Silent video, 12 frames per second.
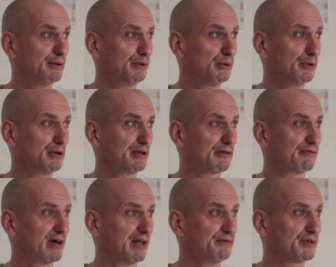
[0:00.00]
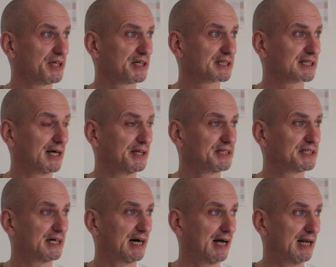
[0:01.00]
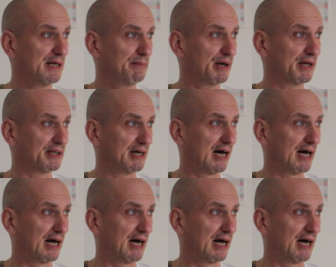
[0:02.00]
Irgendwann wird das Ganze albern.